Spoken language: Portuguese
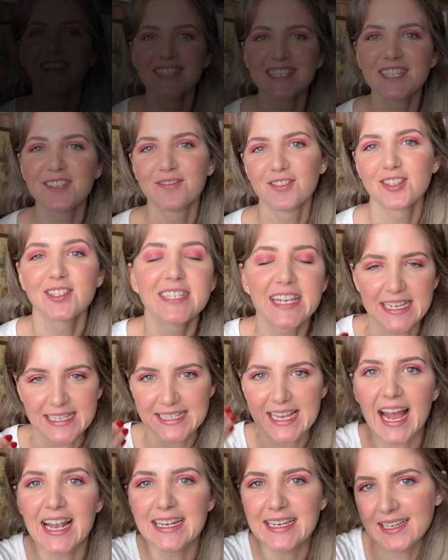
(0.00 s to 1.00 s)
Se você
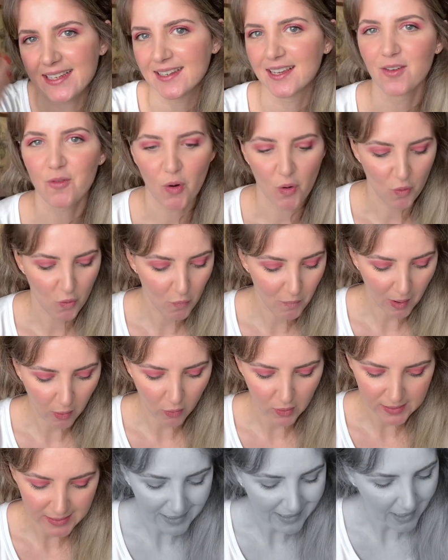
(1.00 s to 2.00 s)
se alinha com alguma
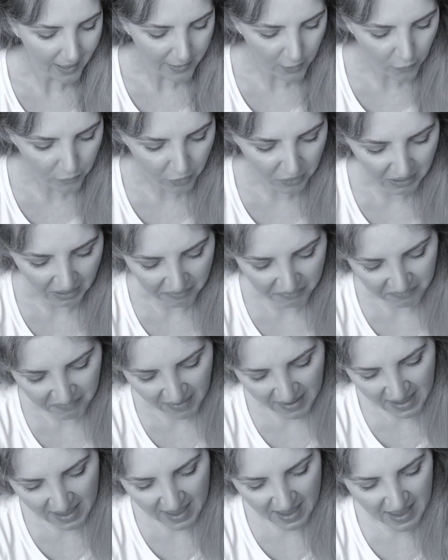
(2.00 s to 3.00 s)
coisa, caiu meu
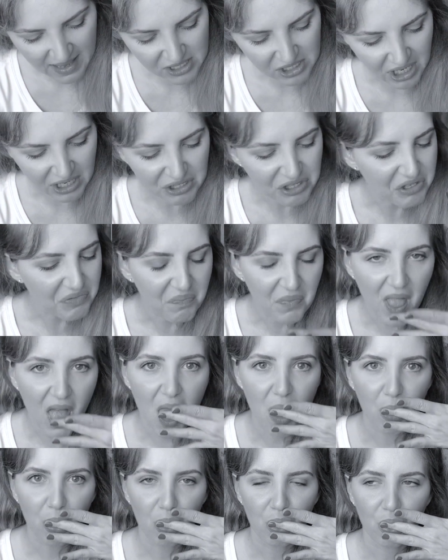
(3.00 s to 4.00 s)
café, gente.
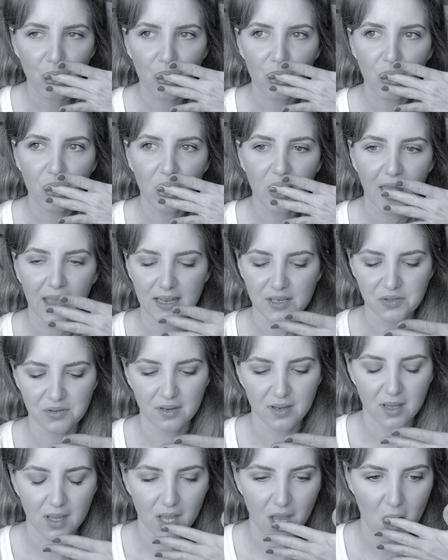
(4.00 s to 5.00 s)
É isso
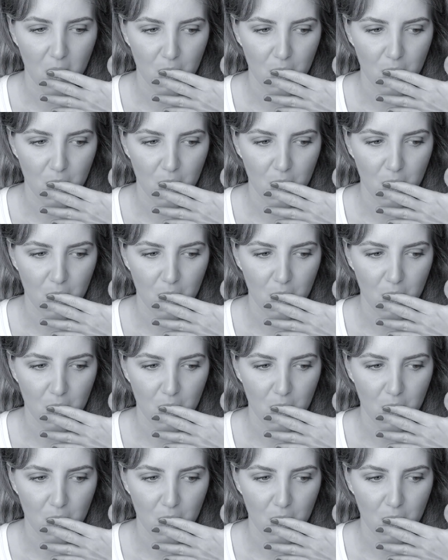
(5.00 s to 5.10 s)
aí.